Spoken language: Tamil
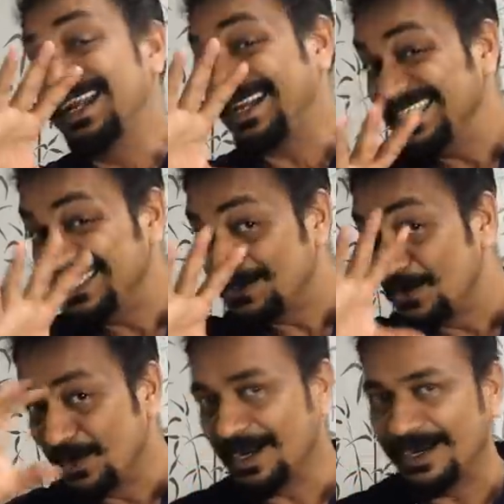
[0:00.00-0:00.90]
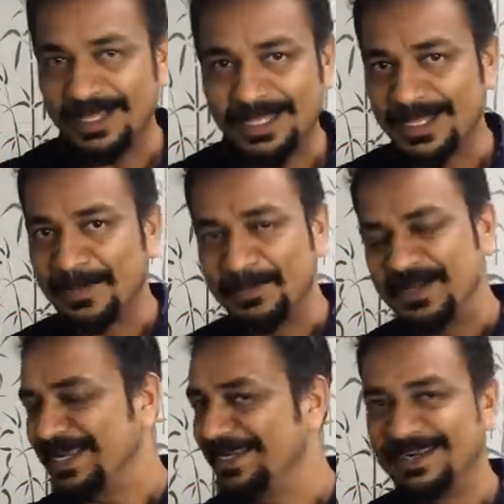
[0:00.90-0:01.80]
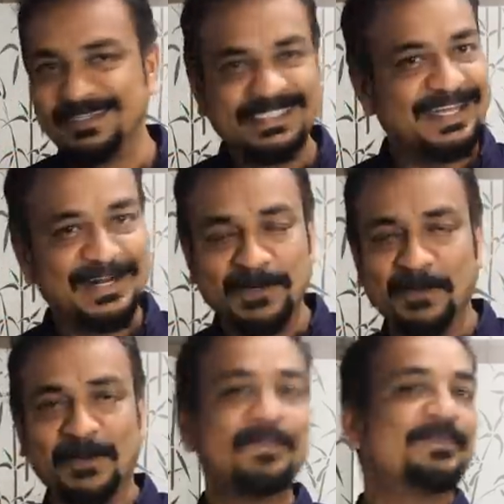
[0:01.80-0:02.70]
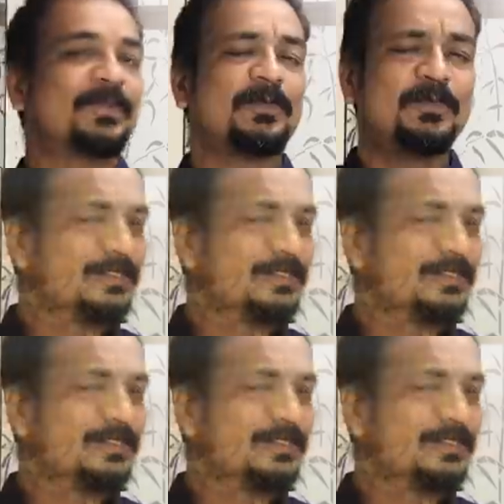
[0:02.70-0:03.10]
ரைஸ் குக்கரில் பிரியாணி ஆட்சி இறக்க போகிறோம் ரொம்ப